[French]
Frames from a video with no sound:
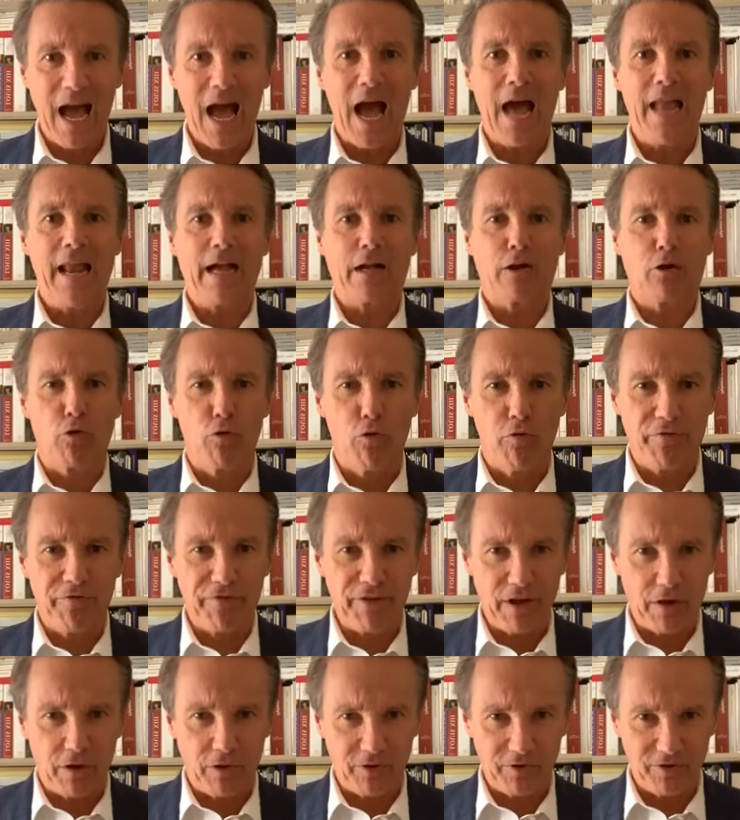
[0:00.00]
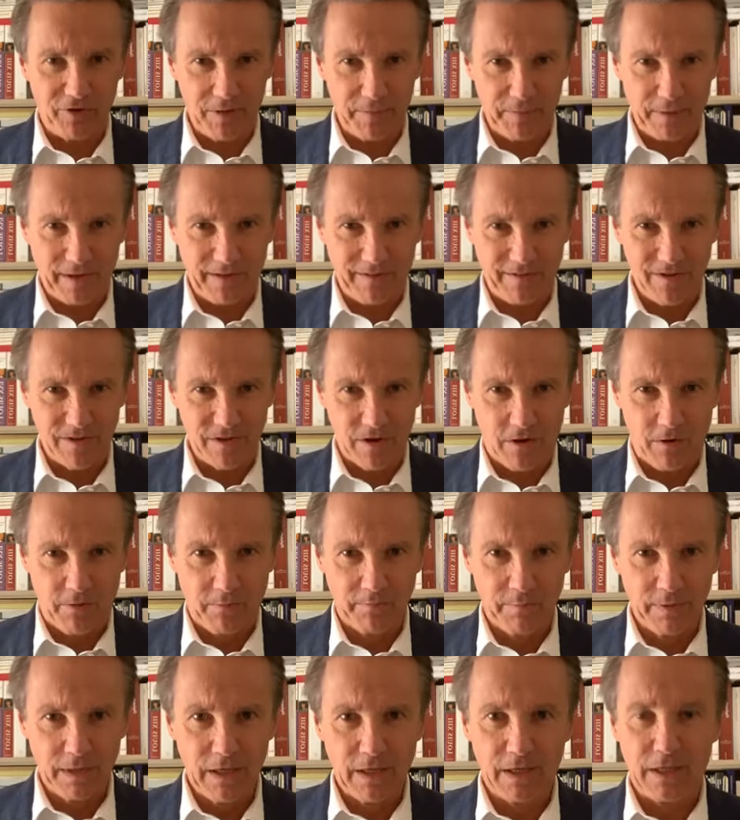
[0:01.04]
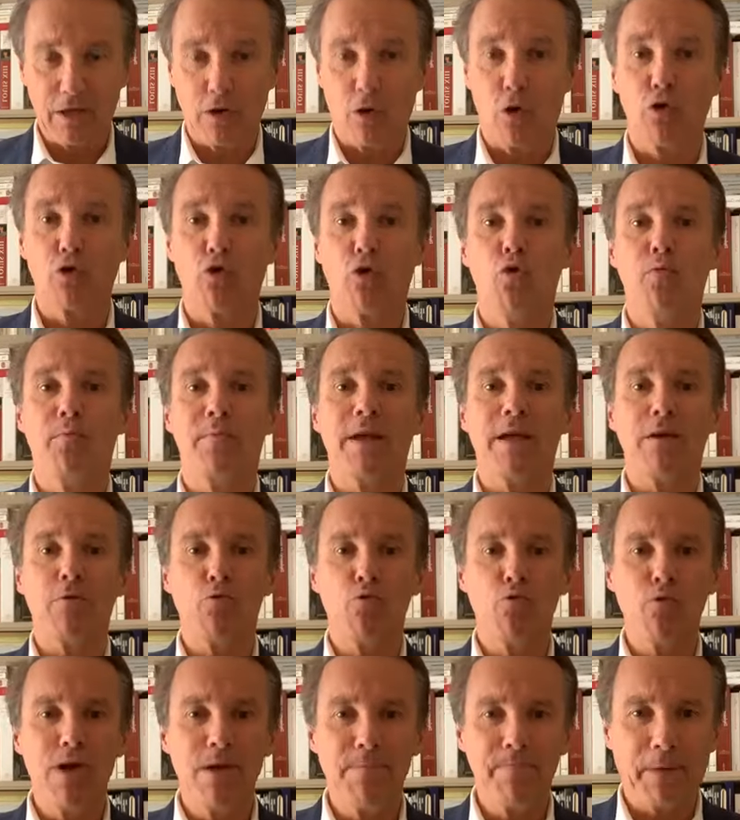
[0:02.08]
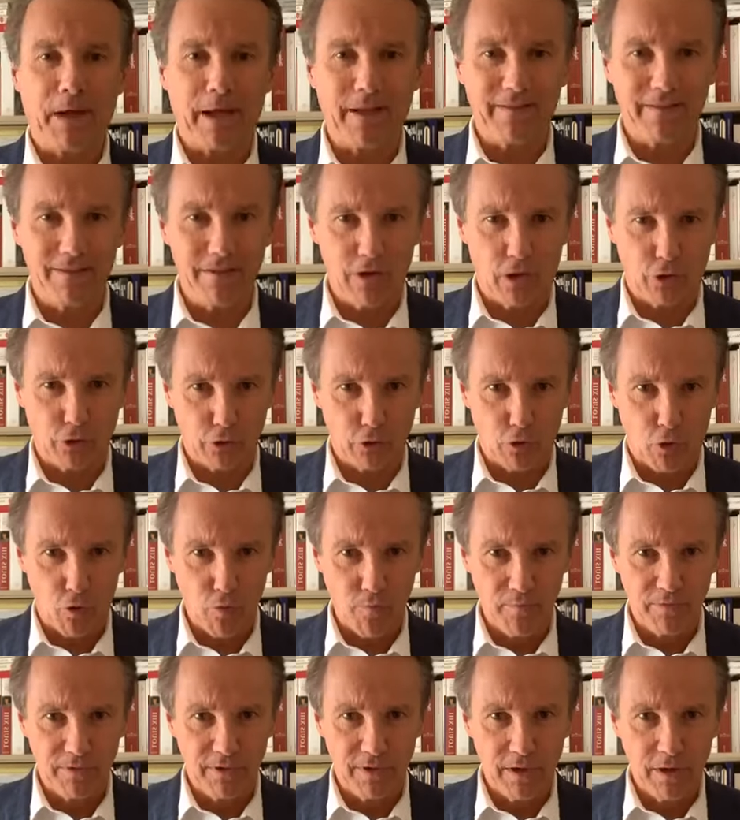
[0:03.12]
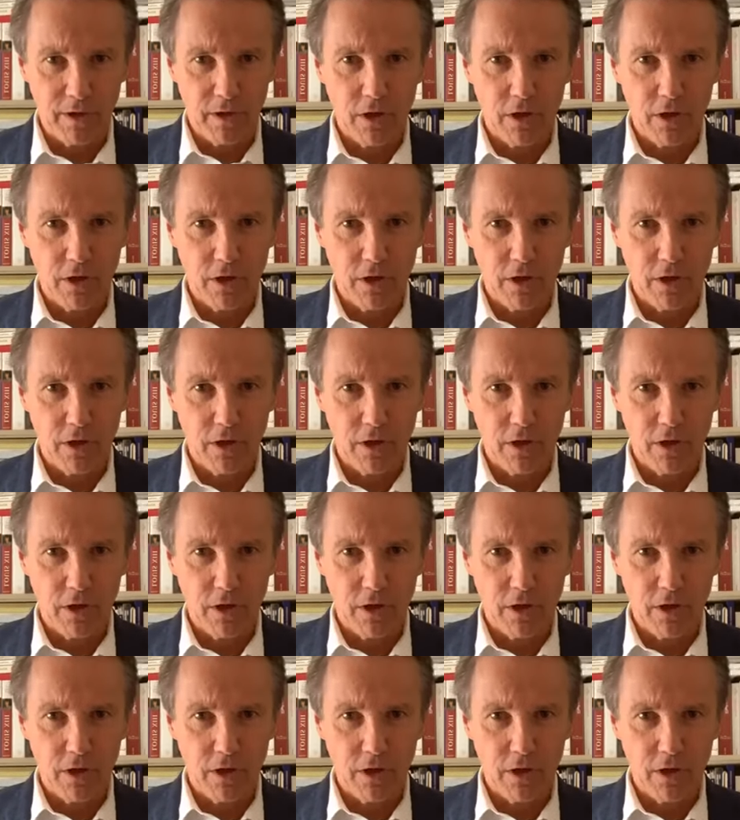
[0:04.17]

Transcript: à la conférence des présidents, qui regroupe les huit présidents de groupe,